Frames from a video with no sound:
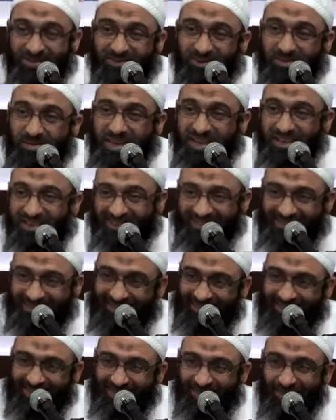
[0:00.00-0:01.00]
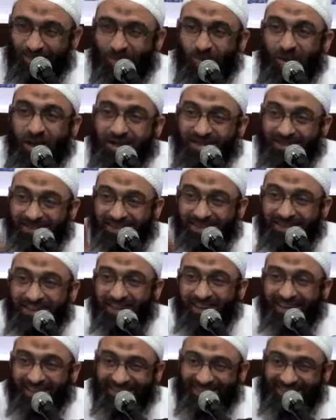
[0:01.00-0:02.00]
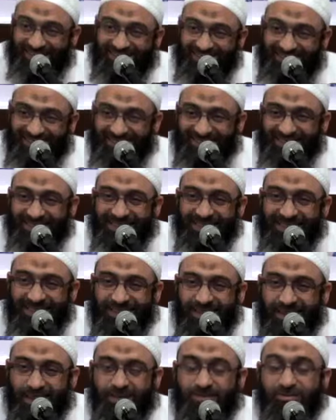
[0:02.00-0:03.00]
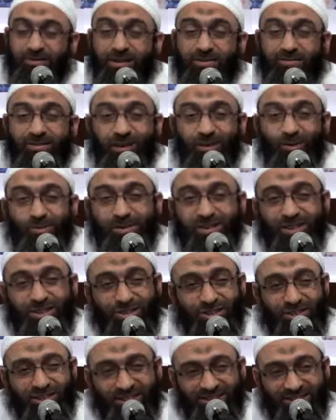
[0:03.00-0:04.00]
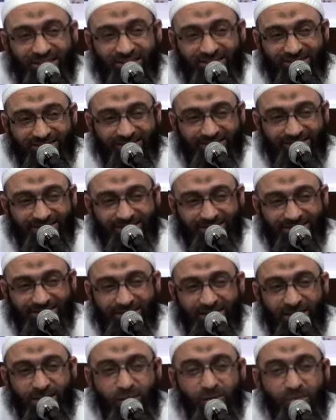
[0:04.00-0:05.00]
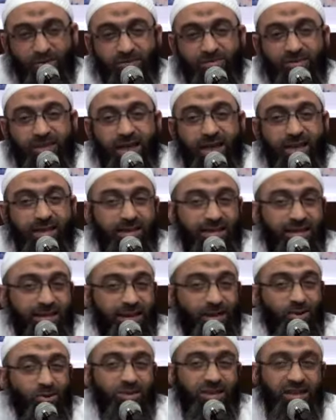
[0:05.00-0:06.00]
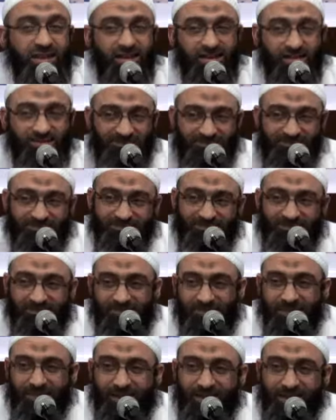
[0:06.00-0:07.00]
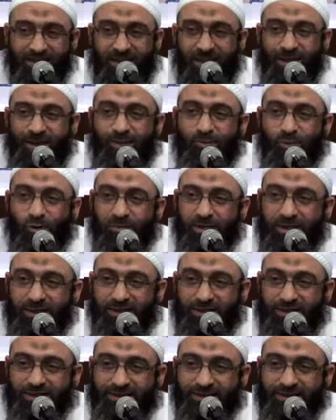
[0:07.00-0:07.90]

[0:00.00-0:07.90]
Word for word: في البيت وعلى السرير كيف يفعل بك الشيطان وفي أي الأودية يهيم بك